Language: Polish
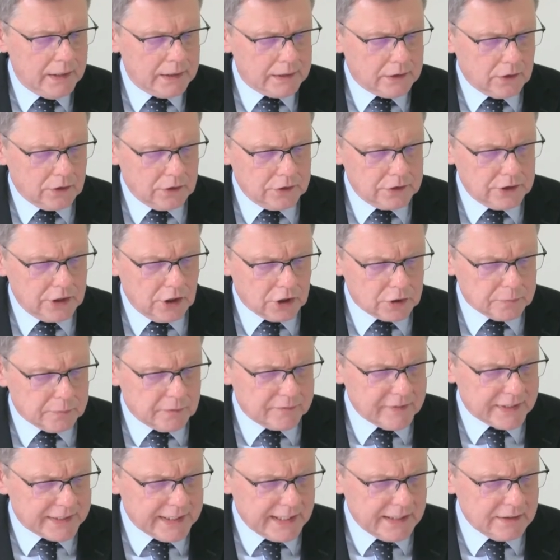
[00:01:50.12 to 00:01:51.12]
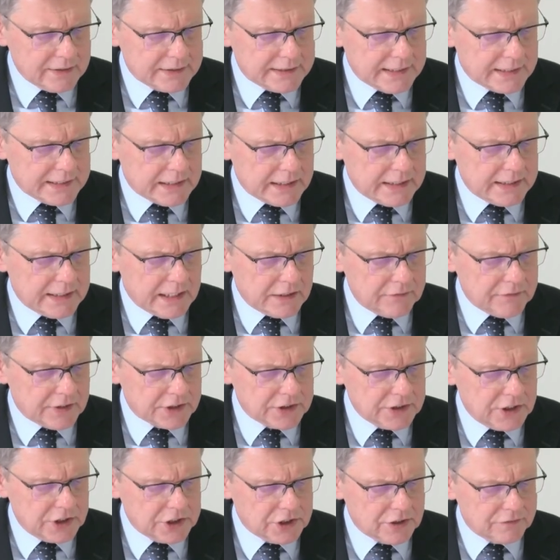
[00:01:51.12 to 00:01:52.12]
to nie odpowiadając na te
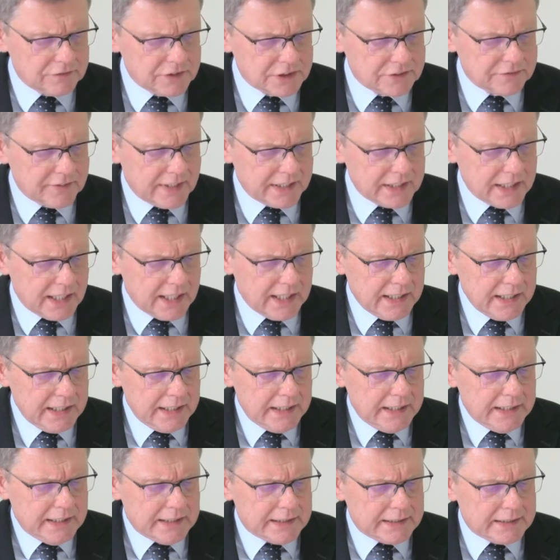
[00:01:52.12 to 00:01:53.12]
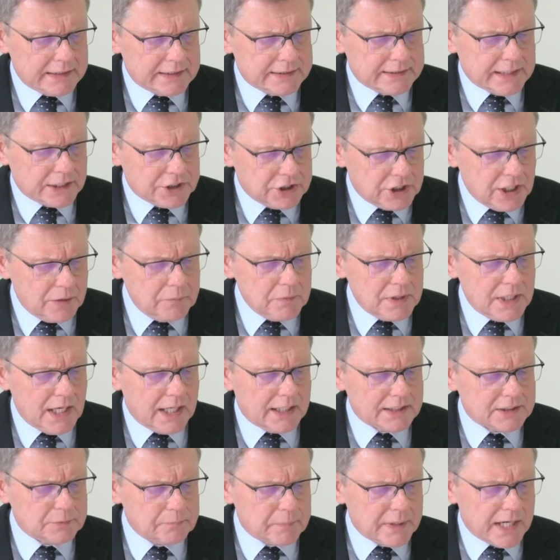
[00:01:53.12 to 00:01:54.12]
najważniejsze wyzwania, e,
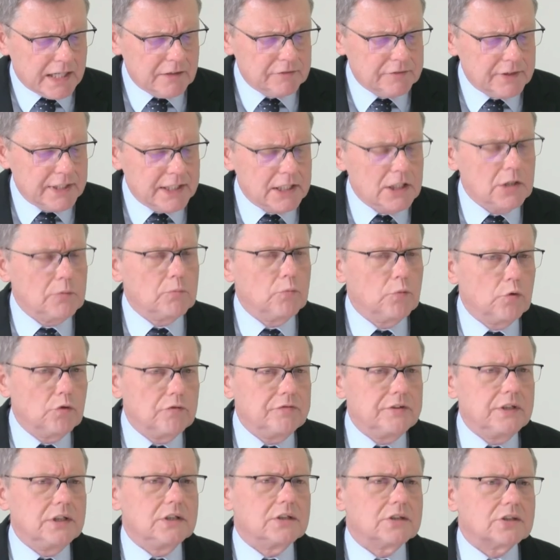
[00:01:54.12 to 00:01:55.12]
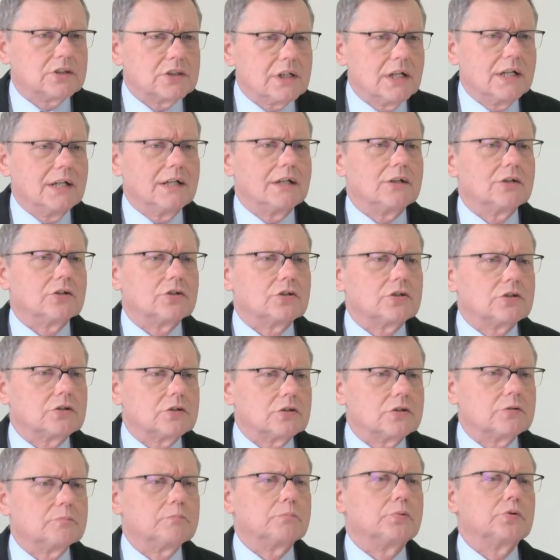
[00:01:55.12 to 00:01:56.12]
zaciemnia sprawę i mówi, że
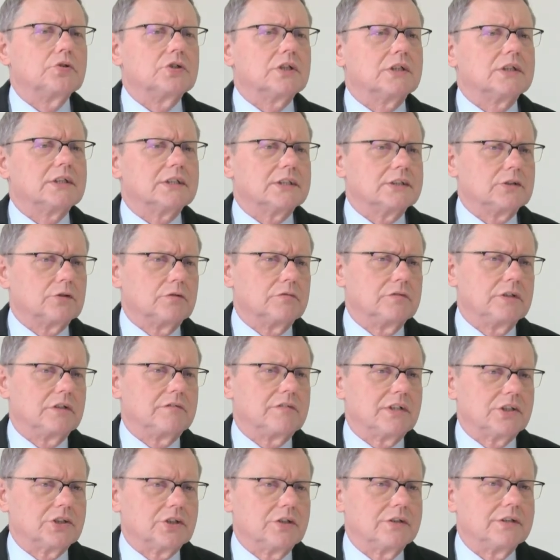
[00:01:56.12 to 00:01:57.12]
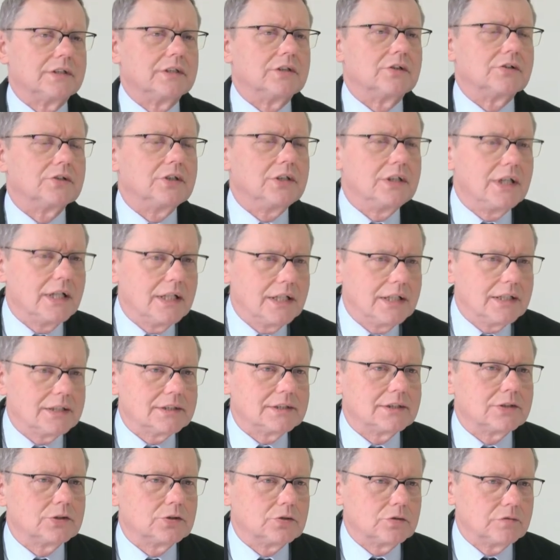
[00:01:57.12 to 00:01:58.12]
budżet jest zrównoważony. No nie
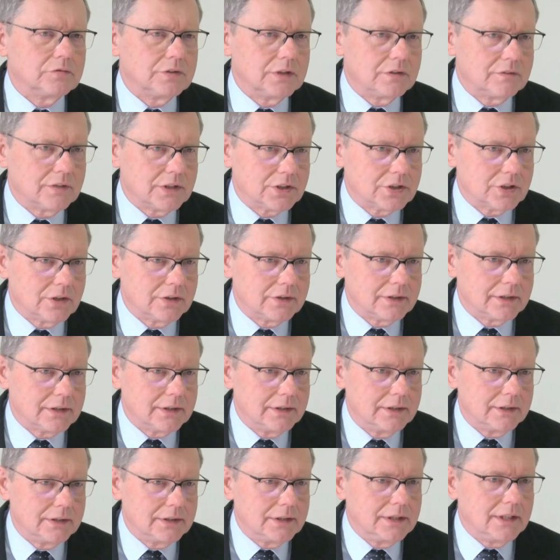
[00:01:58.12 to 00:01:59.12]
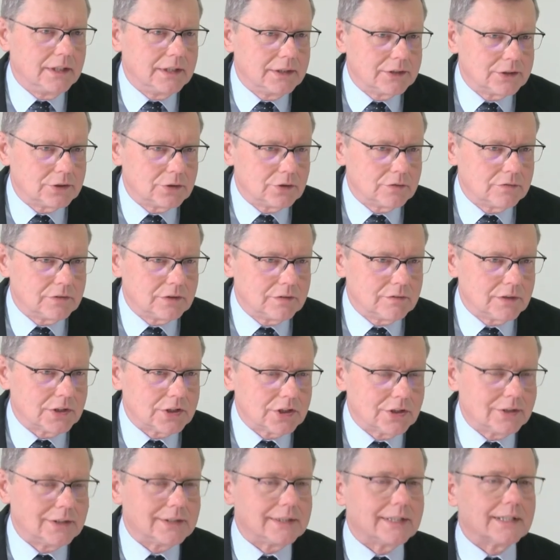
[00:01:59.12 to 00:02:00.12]
jest zrównoważony. Nie jest
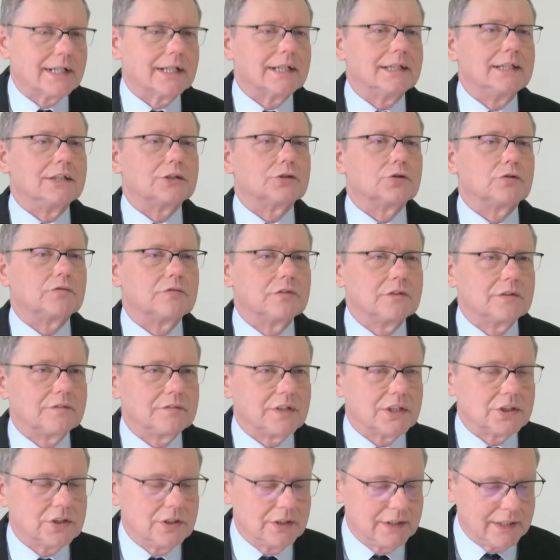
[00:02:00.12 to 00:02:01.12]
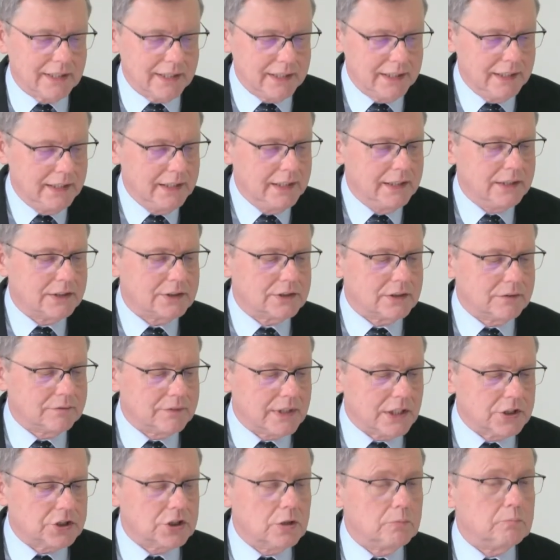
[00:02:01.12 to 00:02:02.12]
zrównoważony. Tak jak niezrównoważone są
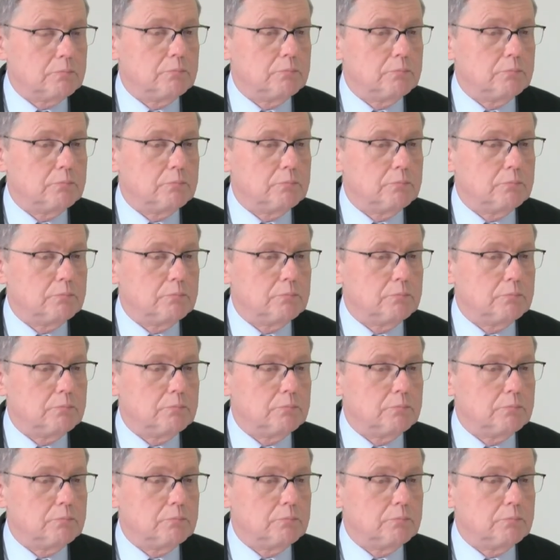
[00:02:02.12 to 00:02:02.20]
nasze